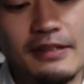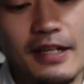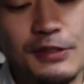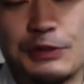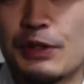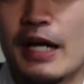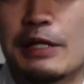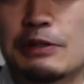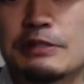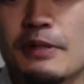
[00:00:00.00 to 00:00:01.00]

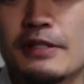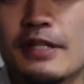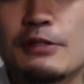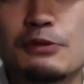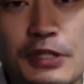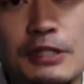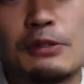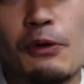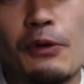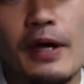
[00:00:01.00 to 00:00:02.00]
ダンクハイのスパルタングリーン
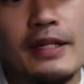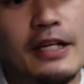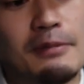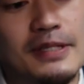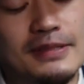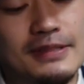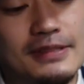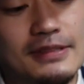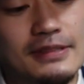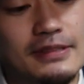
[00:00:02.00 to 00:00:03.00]
と、えー、なりま
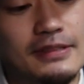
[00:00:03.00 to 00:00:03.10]
す。